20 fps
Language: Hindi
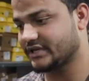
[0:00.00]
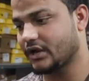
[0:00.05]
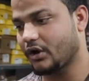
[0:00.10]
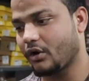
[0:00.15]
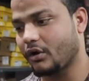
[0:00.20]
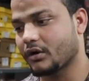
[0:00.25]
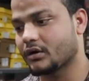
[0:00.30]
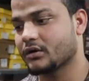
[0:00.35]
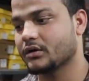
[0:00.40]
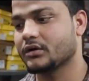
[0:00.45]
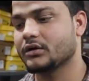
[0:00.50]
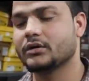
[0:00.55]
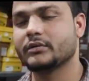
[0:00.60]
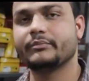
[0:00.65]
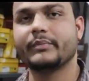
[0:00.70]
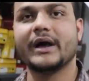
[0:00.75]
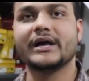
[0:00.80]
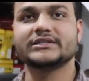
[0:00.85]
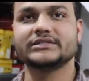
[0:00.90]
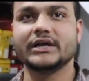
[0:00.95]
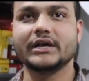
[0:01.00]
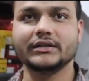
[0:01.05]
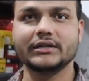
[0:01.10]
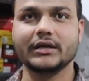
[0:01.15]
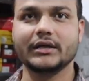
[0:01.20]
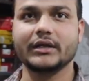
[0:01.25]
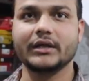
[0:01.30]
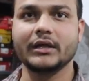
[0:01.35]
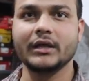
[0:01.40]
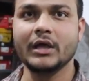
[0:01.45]
से और पाँच हज़ार
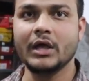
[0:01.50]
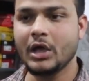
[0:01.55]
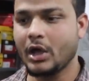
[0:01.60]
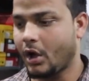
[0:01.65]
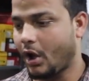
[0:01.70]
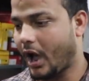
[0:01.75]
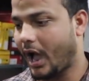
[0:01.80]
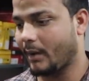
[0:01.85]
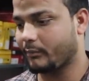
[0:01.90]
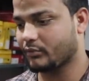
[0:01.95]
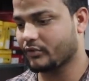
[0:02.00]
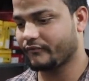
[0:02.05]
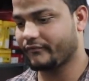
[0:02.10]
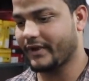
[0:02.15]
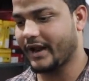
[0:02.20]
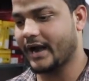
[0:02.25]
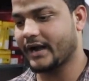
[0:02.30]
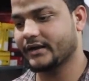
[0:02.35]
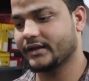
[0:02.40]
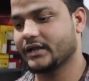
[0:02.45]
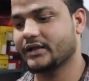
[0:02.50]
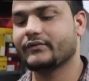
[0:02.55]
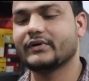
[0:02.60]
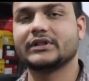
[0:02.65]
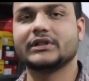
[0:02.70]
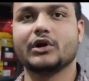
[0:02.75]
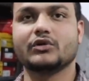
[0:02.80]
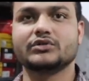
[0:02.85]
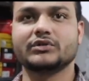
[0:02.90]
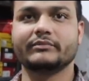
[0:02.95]
तक की आपको फ्लैट ये
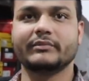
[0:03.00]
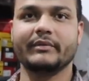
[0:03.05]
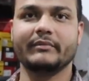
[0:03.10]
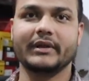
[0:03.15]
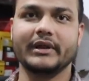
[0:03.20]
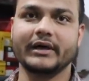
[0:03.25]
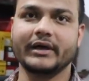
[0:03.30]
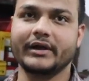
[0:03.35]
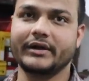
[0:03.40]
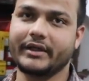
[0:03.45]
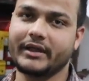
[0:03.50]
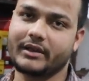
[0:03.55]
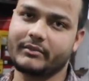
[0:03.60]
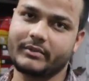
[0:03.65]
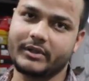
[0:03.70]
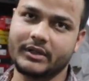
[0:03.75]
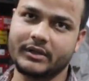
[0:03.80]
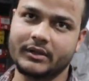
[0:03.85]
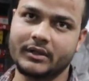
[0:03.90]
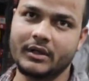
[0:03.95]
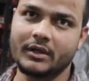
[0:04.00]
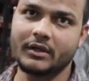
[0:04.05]
वन थाउजेंड में मिलेगा रिटेल में